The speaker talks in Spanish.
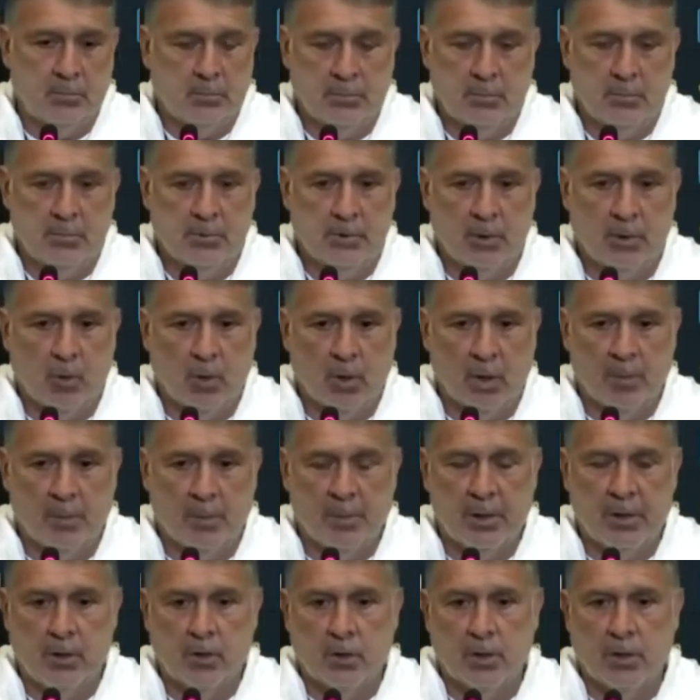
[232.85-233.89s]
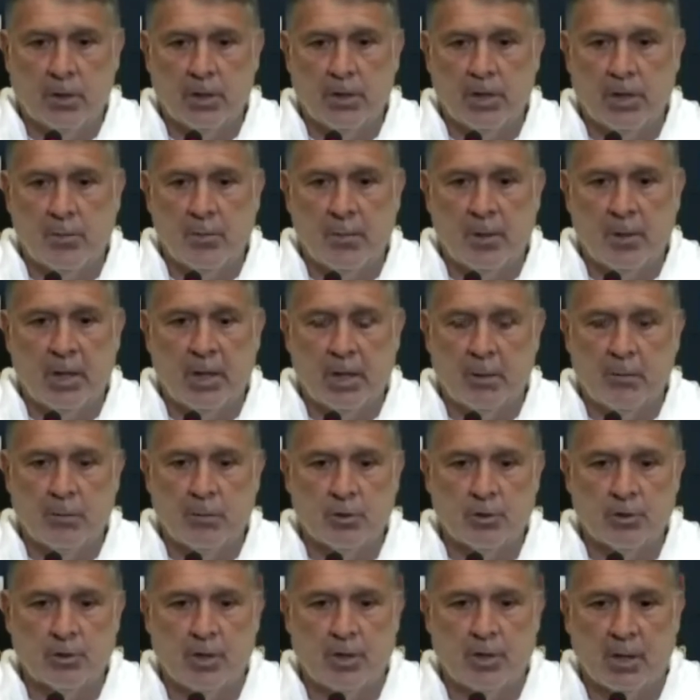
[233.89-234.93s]
seguramente hoy determinaremos
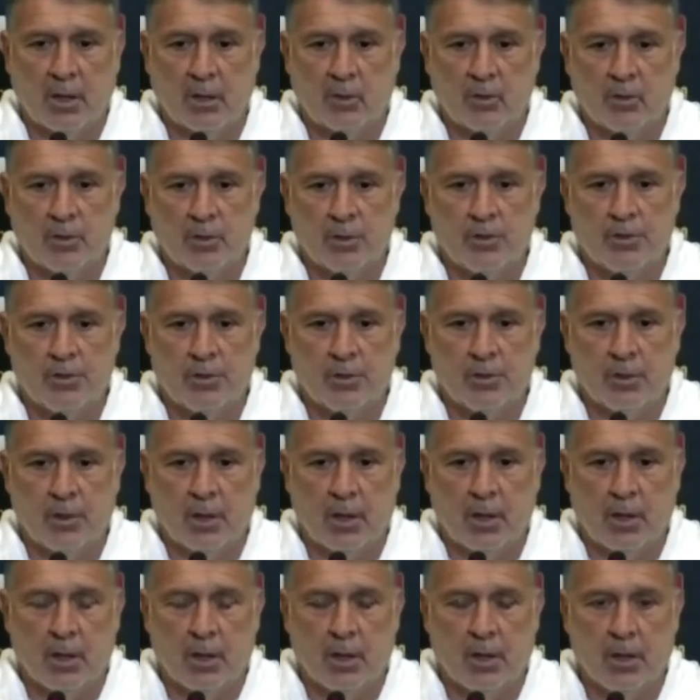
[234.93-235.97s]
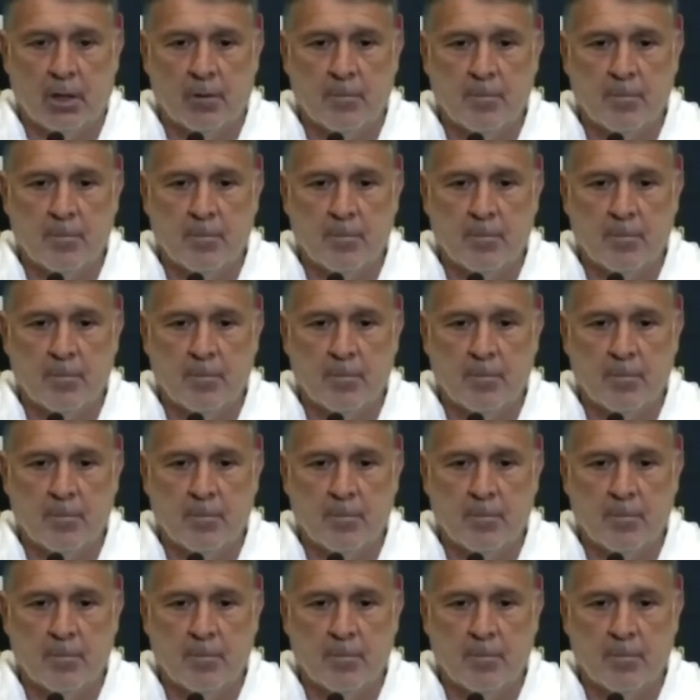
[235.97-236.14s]
si está en condiciones de,